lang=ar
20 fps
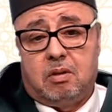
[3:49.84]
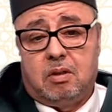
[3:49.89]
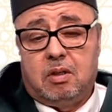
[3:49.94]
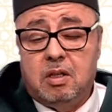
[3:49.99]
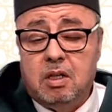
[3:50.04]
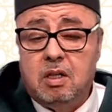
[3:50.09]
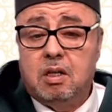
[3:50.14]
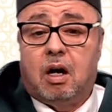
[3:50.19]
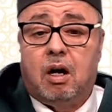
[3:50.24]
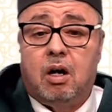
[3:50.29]

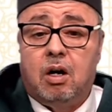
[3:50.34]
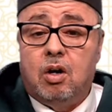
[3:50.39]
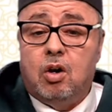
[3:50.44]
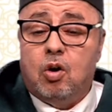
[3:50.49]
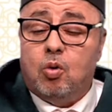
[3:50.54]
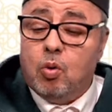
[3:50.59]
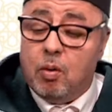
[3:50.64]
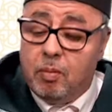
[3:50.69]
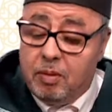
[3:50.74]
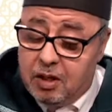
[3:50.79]
هي
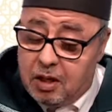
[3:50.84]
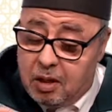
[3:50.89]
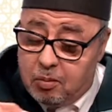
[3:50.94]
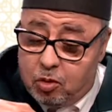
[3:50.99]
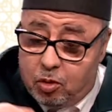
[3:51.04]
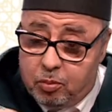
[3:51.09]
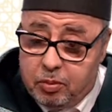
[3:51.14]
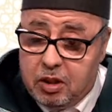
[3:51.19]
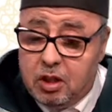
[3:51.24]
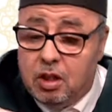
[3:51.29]
ومن
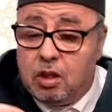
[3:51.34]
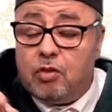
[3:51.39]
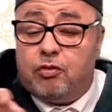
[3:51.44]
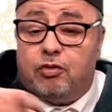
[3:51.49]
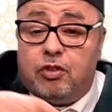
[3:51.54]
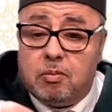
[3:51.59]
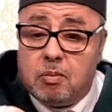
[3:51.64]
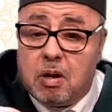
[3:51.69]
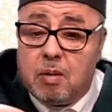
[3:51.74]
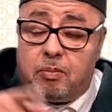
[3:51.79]
المؤمنين
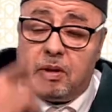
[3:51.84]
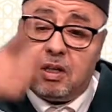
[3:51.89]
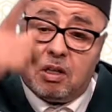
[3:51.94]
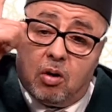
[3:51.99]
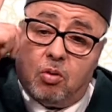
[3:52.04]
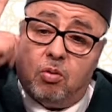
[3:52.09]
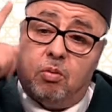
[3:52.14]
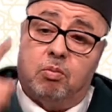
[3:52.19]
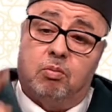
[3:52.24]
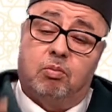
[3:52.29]
فيما
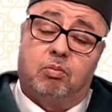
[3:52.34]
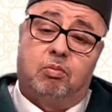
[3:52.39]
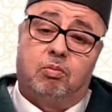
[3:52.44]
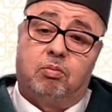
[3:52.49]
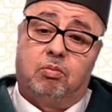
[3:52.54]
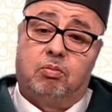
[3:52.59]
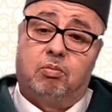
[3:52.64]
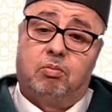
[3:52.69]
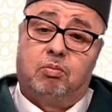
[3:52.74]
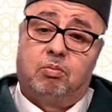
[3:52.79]
بينهم
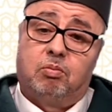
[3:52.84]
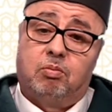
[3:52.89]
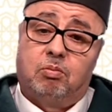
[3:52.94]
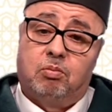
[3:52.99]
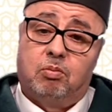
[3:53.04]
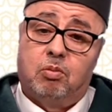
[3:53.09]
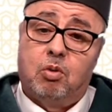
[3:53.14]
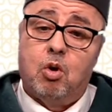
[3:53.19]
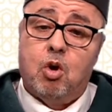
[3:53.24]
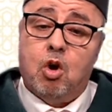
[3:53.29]

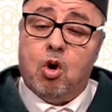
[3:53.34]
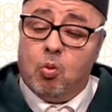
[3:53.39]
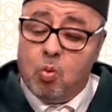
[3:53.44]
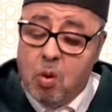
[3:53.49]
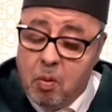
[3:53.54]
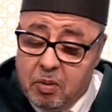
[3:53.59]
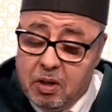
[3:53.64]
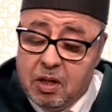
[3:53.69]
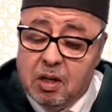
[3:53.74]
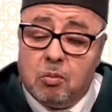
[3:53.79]

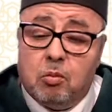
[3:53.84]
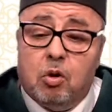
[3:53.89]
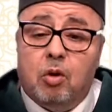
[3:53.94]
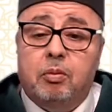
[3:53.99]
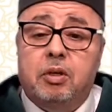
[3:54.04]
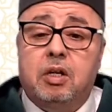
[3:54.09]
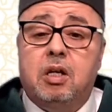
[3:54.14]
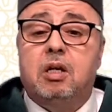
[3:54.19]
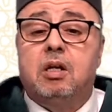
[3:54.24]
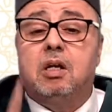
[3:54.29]
ومن
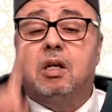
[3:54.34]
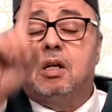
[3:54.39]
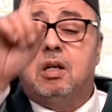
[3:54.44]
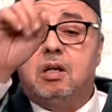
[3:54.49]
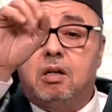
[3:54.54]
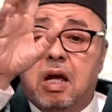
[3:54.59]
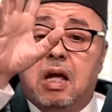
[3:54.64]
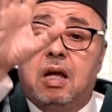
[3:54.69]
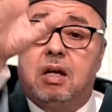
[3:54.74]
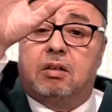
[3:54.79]
المؤمنين
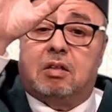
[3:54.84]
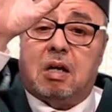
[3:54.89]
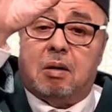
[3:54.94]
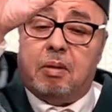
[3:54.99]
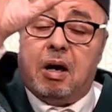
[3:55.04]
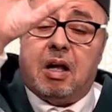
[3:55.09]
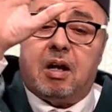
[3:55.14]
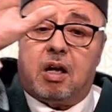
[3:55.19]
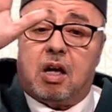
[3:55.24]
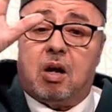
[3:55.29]
لله
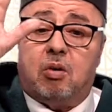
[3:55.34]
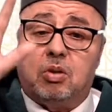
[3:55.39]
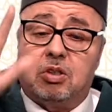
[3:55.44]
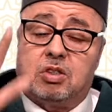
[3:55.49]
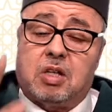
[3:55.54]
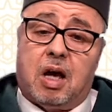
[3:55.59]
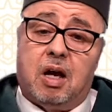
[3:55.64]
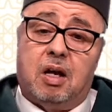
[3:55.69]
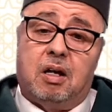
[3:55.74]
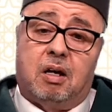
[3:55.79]
تبارك
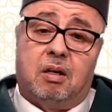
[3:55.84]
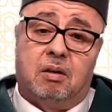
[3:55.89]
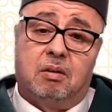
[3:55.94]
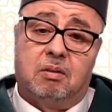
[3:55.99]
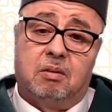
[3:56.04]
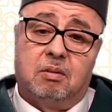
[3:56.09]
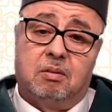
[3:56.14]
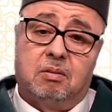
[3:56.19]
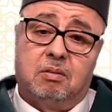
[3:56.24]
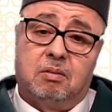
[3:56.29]
وتعالى
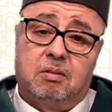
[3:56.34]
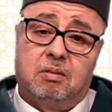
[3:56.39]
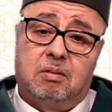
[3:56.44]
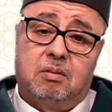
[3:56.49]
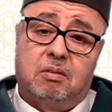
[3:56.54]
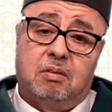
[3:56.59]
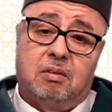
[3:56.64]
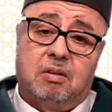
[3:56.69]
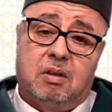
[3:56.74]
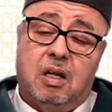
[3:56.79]

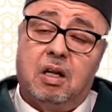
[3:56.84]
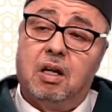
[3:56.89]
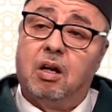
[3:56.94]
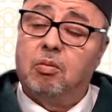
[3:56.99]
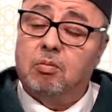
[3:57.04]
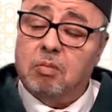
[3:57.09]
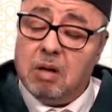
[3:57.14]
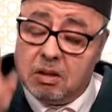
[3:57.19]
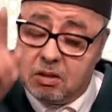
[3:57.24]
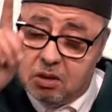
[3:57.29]

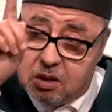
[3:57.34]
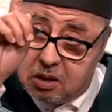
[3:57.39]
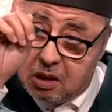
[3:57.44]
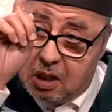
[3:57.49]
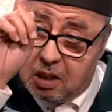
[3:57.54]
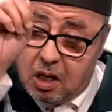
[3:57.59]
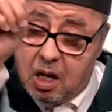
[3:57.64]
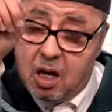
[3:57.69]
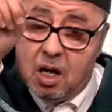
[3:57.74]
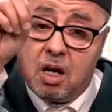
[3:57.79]
اللهم أنت
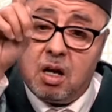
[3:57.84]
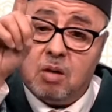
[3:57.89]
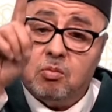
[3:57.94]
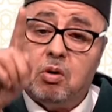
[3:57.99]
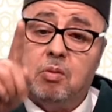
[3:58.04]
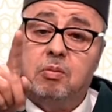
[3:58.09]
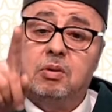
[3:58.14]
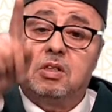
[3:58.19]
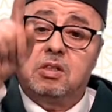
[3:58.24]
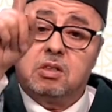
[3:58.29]
السلام
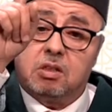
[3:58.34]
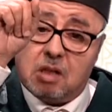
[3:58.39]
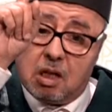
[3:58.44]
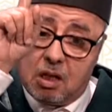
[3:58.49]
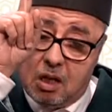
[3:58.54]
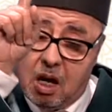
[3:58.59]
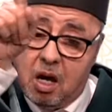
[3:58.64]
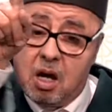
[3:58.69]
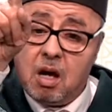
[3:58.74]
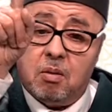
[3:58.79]
ومنك
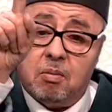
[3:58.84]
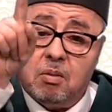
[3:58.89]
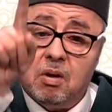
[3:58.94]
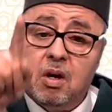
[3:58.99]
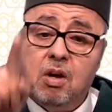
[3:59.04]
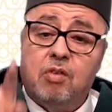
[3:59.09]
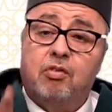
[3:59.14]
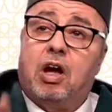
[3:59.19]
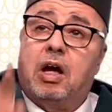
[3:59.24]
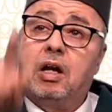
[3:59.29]
السلام
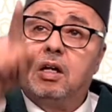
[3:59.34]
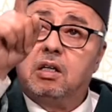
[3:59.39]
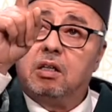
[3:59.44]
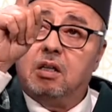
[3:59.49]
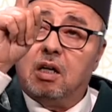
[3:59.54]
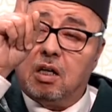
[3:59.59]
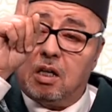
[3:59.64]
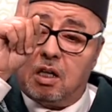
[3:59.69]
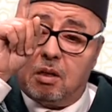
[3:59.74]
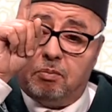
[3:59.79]

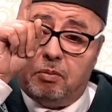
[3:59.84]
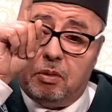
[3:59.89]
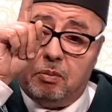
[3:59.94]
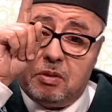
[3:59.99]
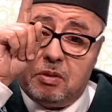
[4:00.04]
فحينا يا ربي